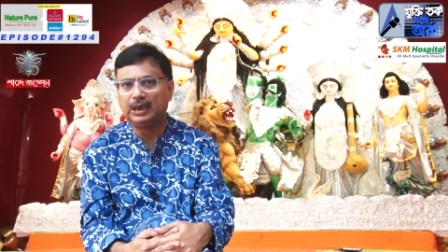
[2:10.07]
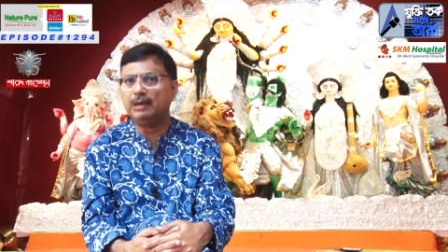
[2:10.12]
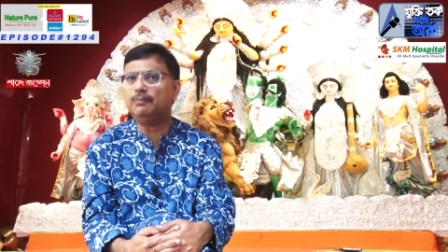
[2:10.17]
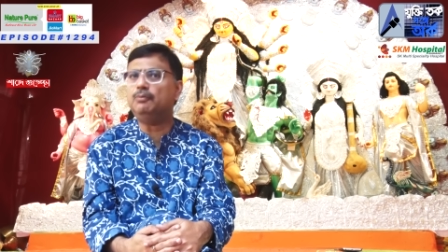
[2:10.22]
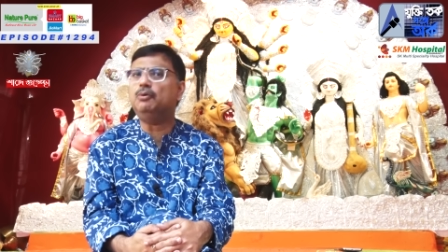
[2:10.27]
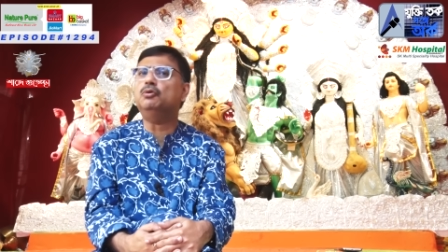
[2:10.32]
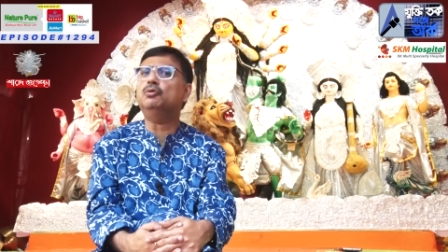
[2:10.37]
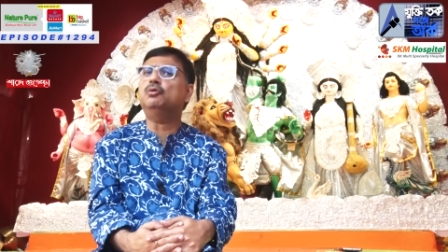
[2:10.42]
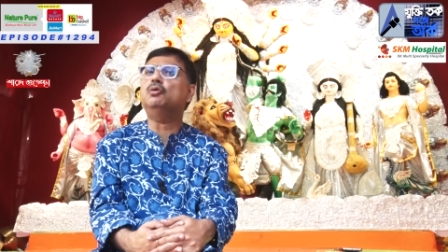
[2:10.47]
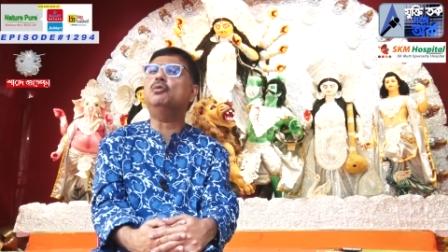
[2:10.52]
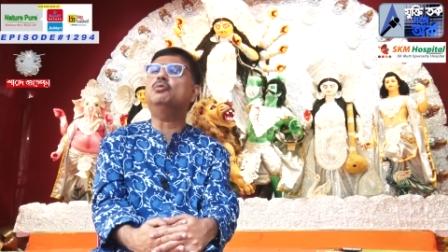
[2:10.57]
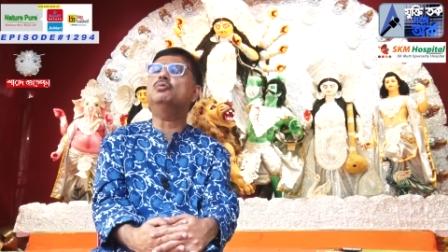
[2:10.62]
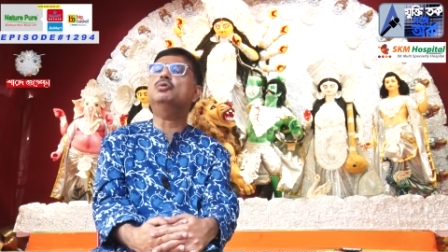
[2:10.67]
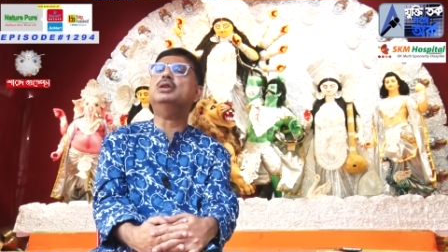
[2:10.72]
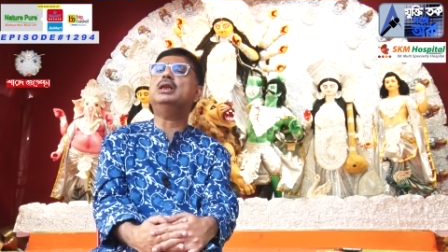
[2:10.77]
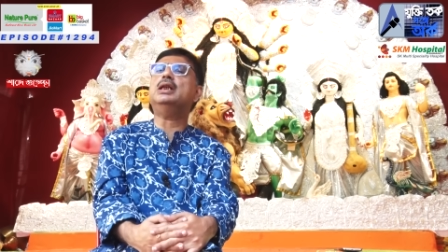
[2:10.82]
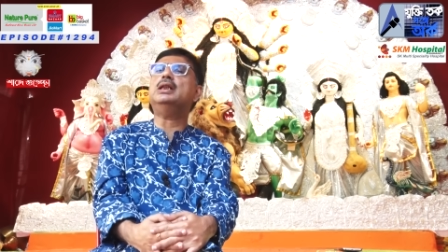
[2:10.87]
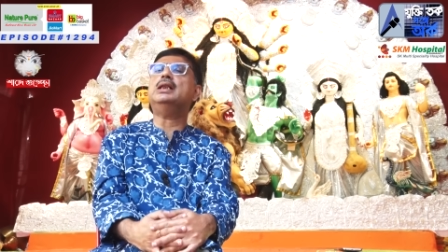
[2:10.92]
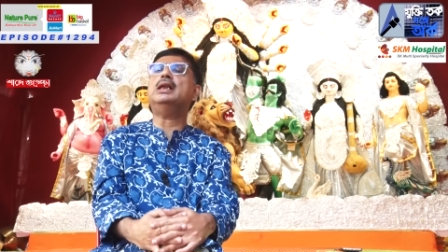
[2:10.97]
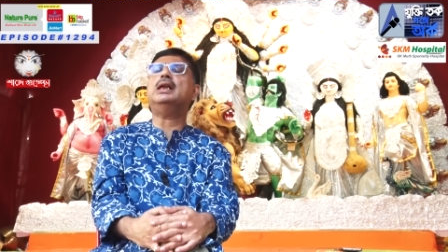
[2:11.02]
এবং
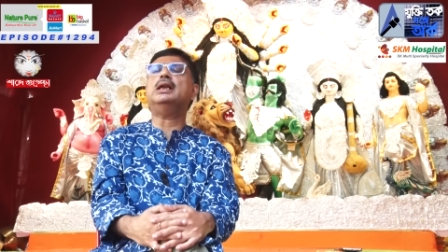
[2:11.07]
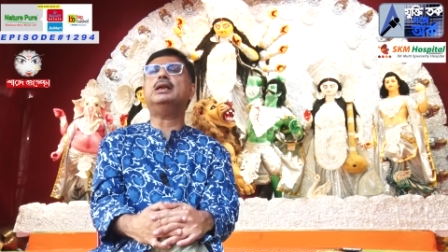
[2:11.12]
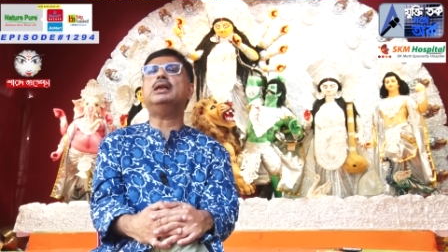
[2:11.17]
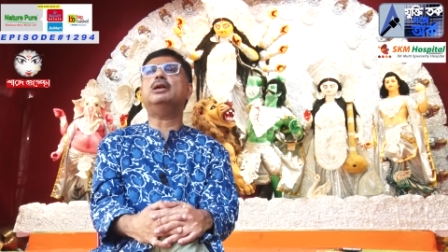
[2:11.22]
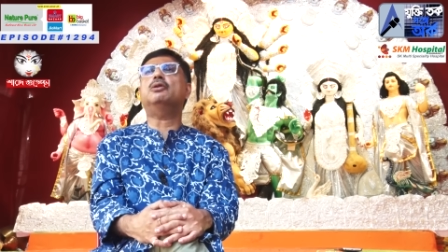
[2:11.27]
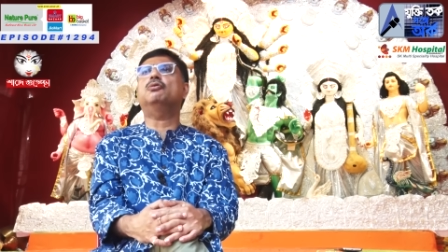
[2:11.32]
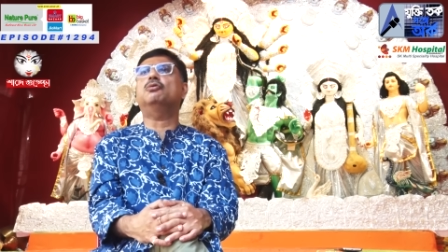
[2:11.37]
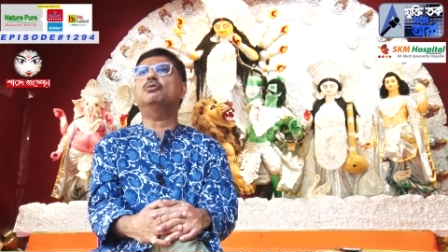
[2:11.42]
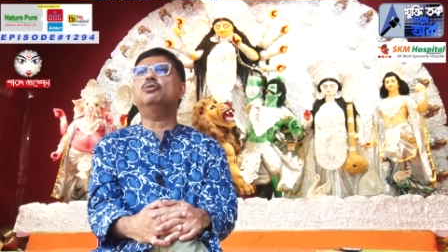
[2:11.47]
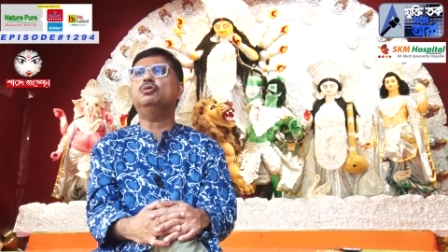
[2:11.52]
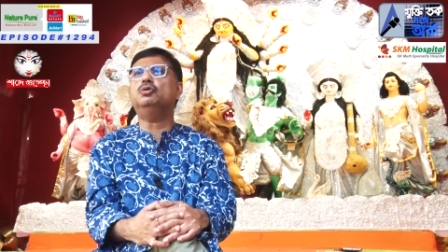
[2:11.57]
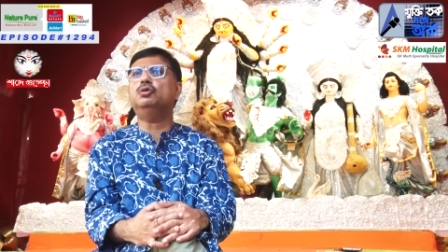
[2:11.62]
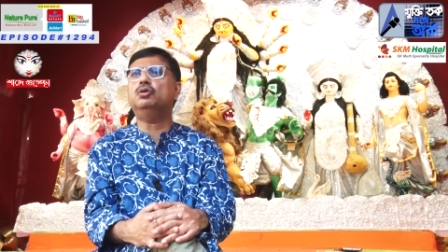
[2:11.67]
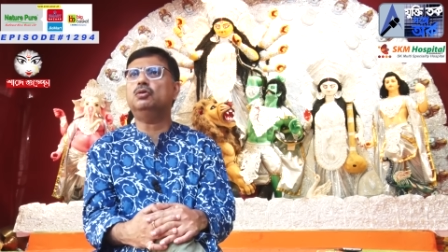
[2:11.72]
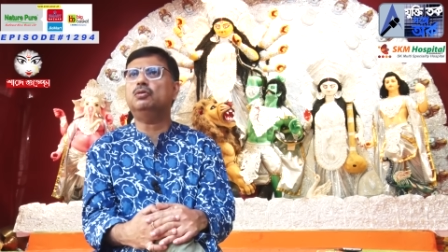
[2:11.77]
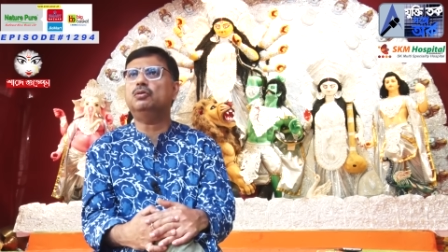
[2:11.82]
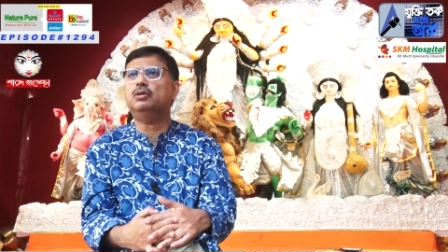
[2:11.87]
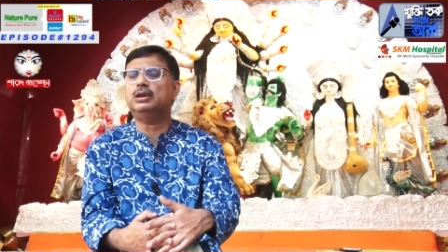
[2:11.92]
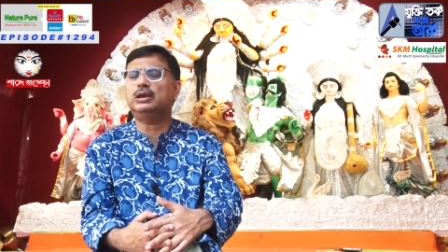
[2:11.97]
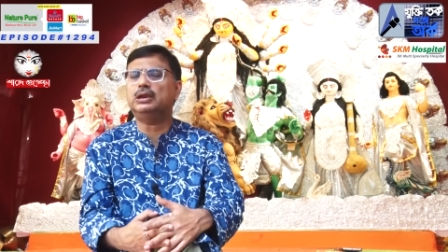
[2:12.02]
নৌসাদের একটা
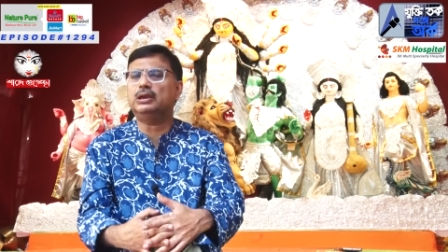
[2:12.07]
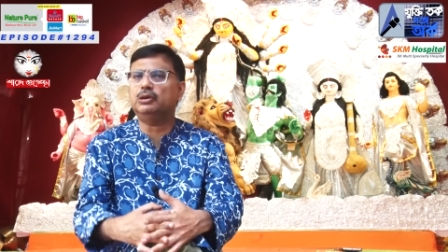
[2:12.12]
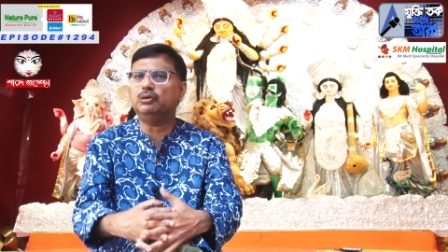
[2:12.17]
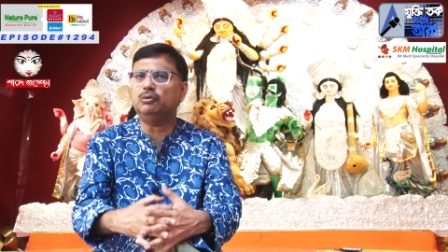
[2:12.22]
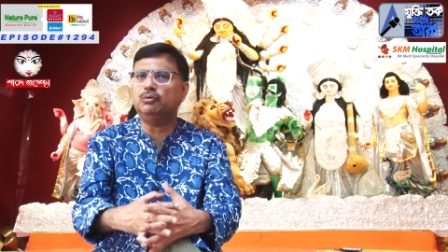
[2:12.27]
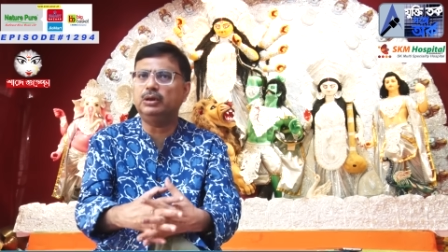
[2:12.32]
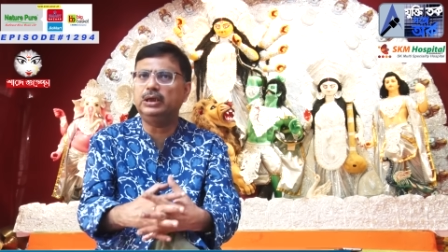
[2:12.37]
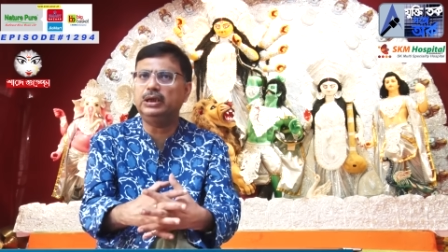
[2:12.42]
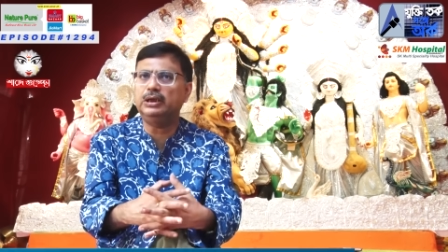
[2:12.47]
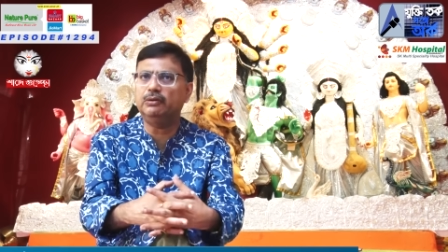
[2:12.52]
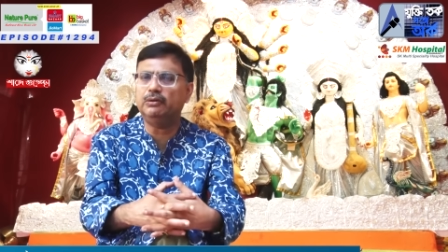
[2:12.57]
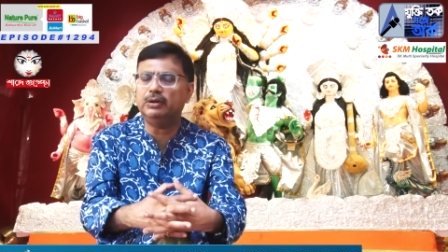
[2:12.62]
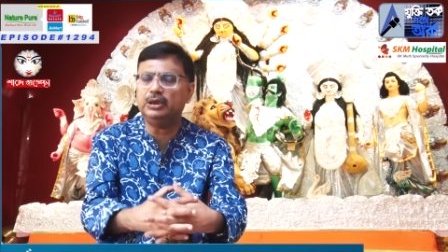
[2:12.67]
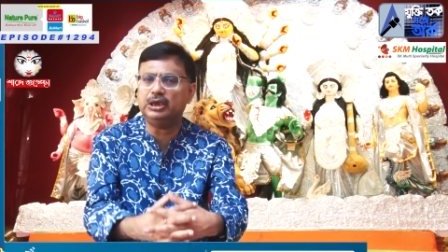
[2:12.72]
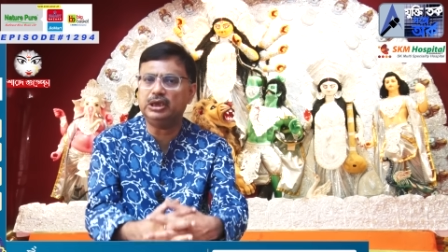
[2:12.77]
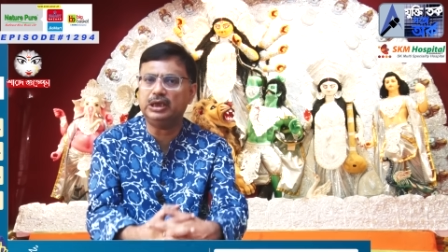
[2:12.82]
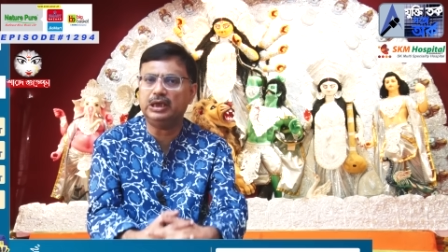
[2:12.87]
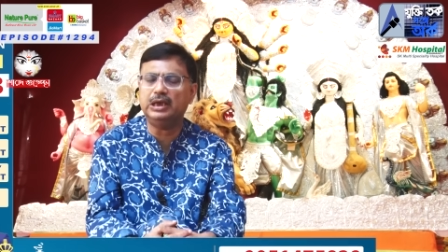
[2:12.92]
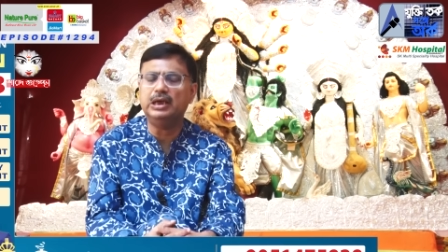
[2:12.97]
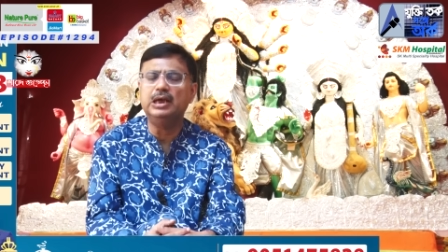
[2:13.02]
গ্রহণযোগ্যতা তৈরি
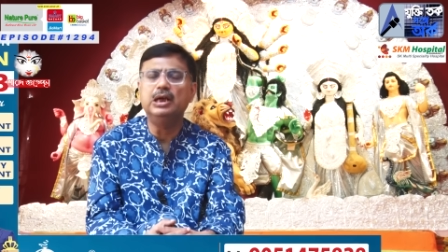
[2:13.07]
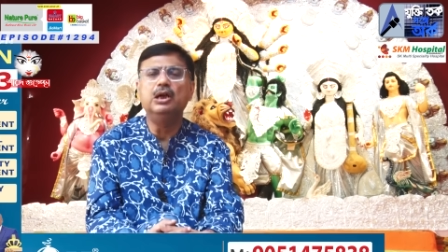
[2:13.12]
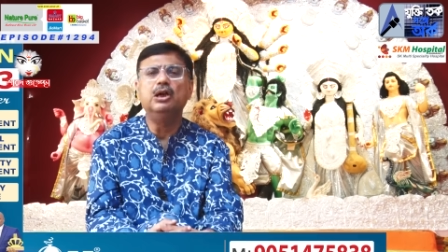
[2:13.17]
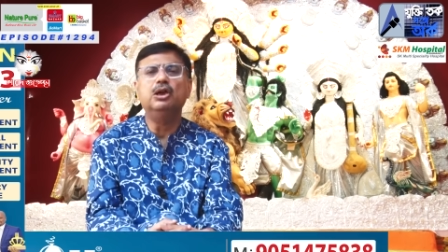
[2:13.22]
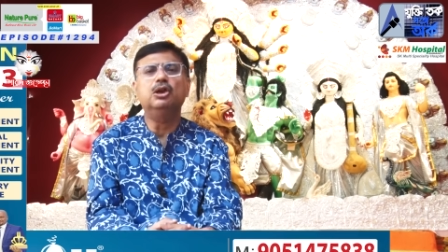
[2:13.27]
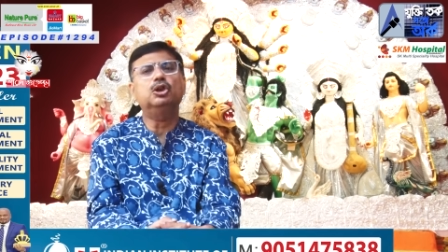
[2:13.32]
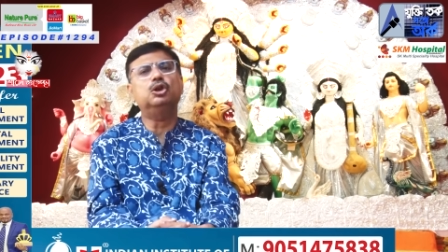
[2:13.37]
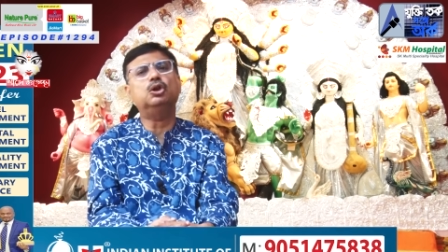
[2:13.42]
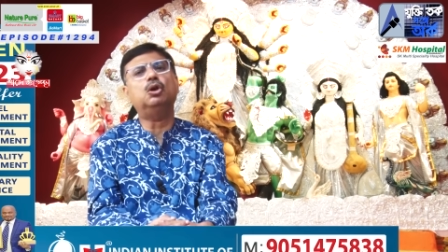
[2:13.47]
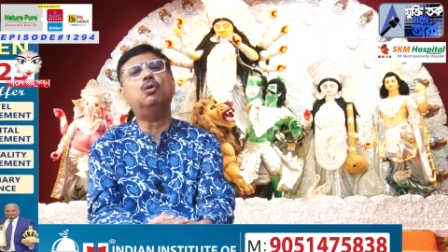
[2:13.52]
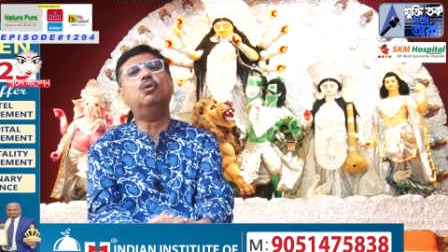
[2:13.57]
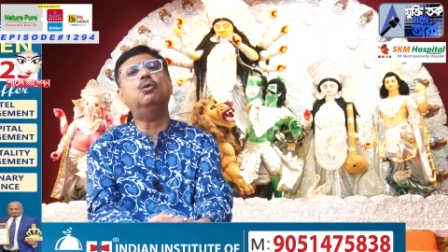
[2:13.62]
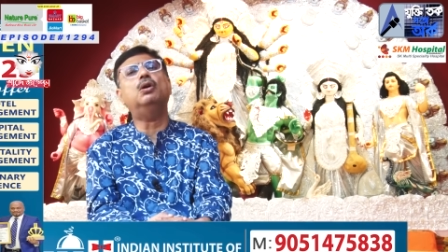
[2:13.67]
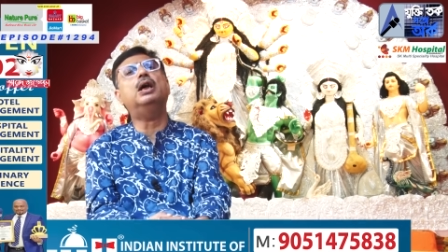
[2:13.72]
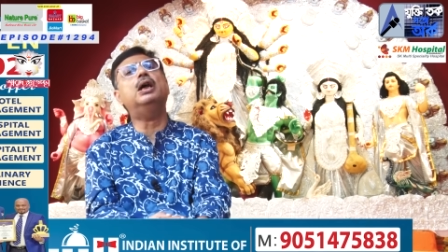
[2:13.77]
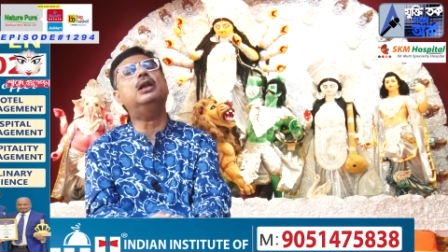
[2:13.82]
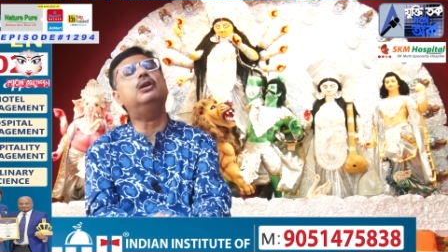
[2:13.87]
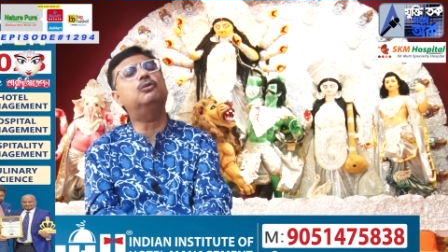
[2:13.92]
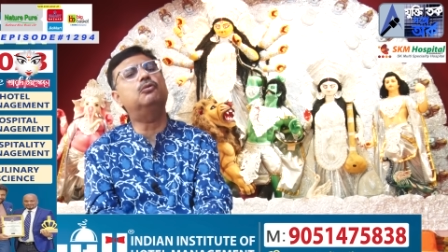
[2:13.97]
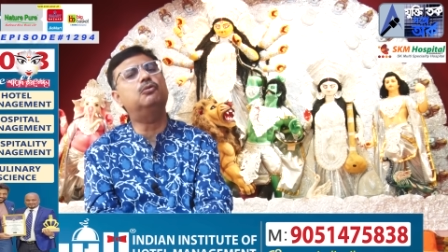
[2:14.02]
হয়েছে
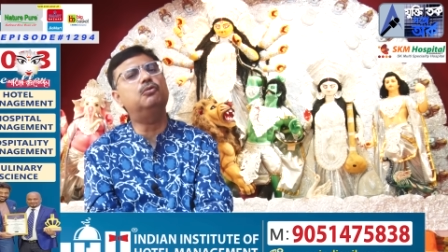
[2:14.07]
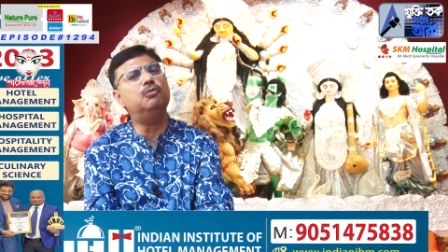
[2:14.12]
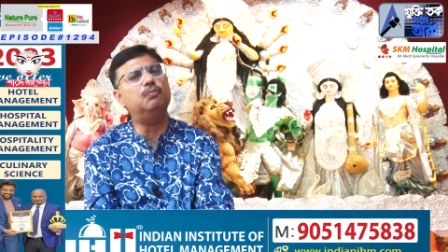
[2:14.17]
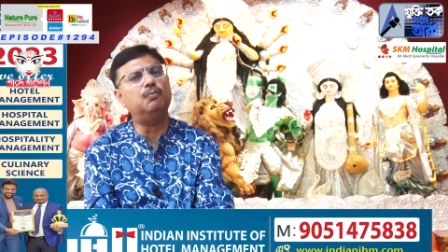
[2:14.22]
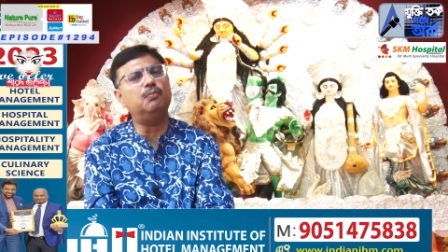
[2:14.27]
সংখ্যালঘু